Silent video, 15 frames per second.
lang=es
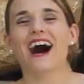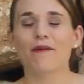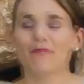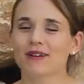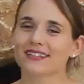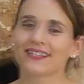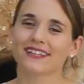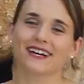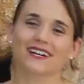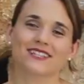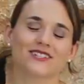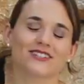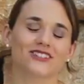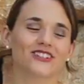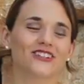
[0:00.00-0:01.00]
aparte de
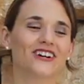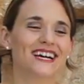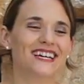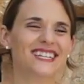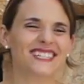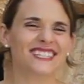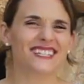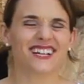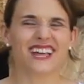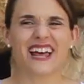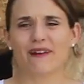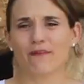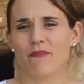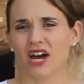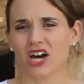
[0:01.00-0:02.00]
cachondo es
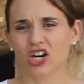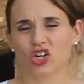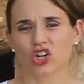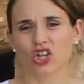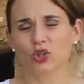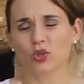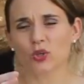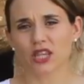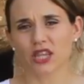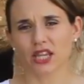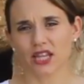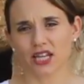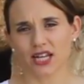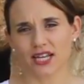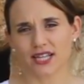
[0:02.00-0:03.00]
el mejor
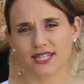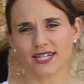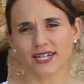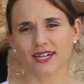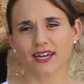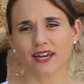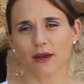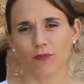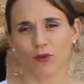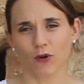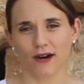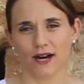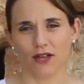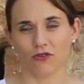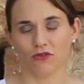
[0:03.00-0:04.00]
dulce de leche que he
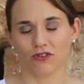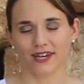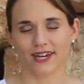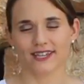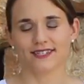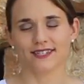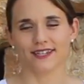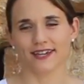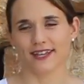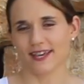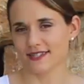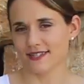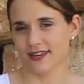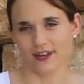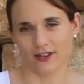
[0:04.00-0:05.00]
probado. Que sí, que
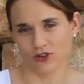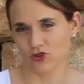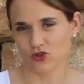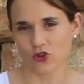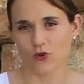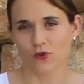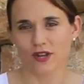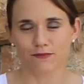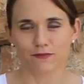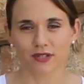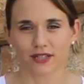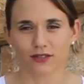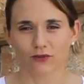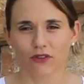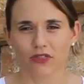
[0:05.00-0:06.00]
ya sé que no soy una
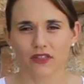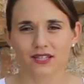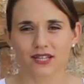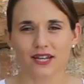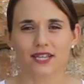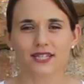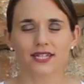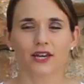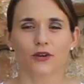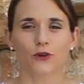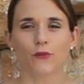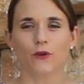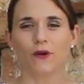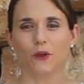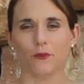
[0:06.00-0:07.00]
experta en dulces de leche y que no
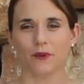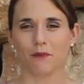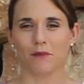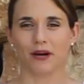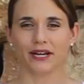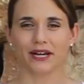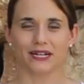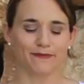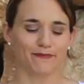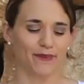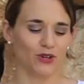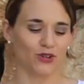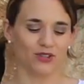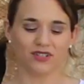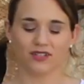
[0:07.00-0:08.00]
he probado mil marcas, pero...